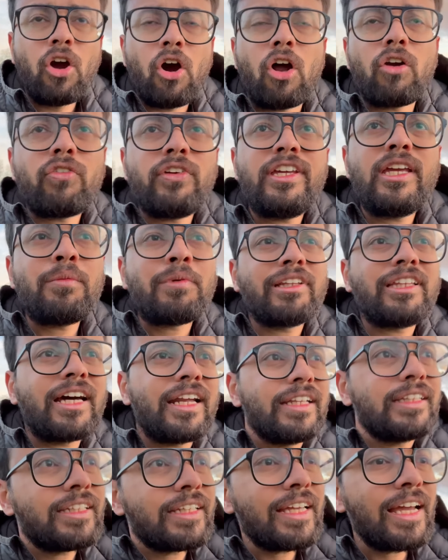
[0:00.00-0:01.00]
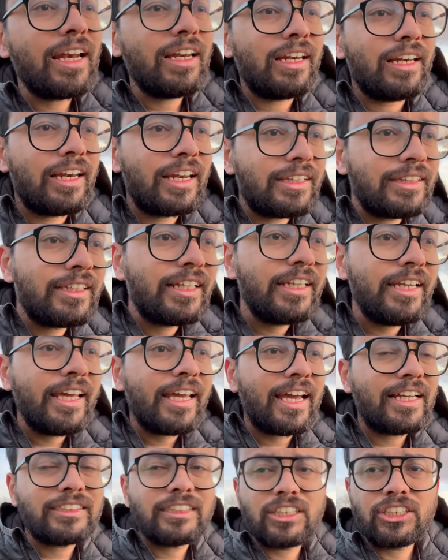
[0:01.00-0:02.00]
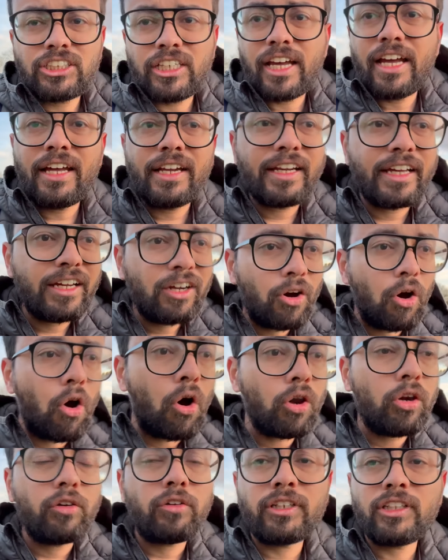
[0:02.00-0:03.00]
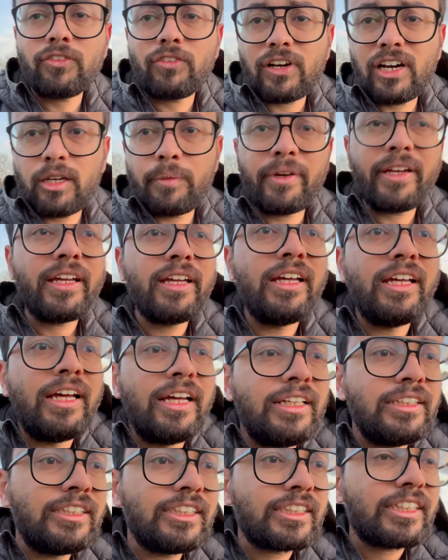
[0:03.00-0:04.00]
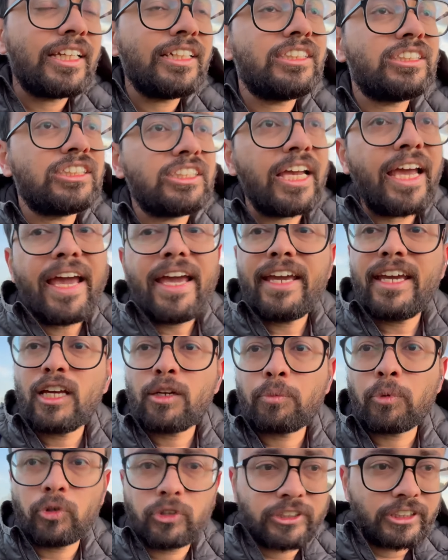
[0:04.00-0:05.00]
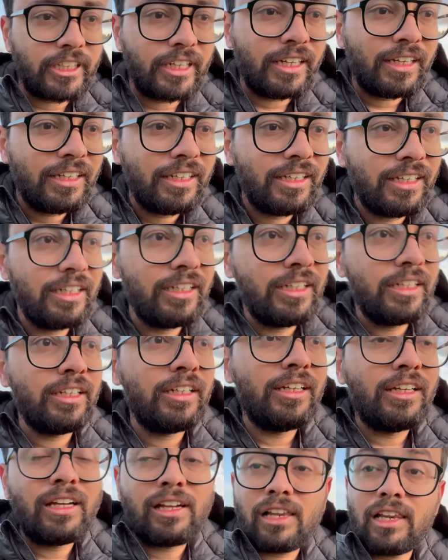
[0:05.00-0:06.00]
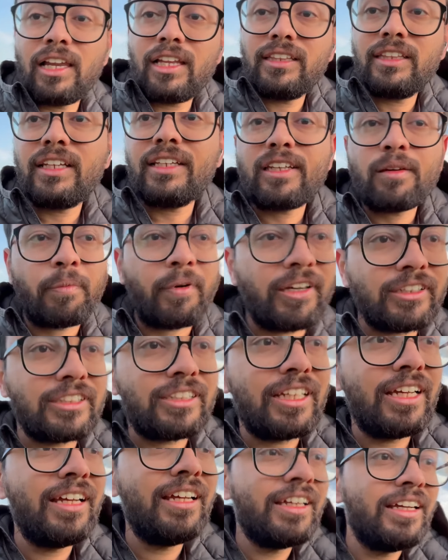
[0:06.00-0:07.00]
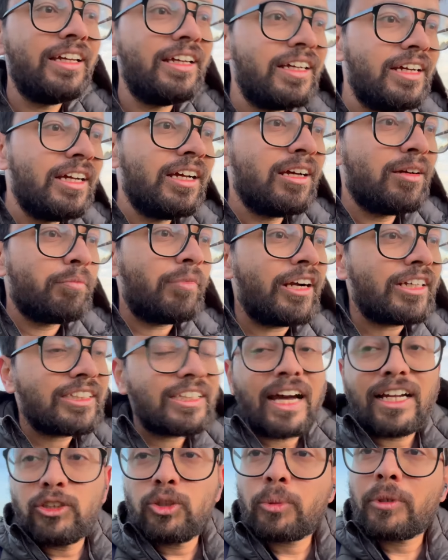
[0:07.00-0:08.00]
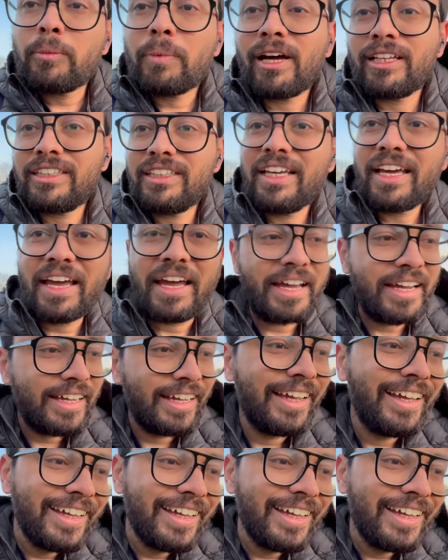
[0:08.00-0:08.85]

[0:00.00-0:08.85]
और वो ये बता रहे थे कि लंदन एक ऐसा शहर है ऑल ओवर द वर्ल्ड में जिसके छः एयरपोर्ट्स हैं लंदन के पास बट ताजु की बात यह है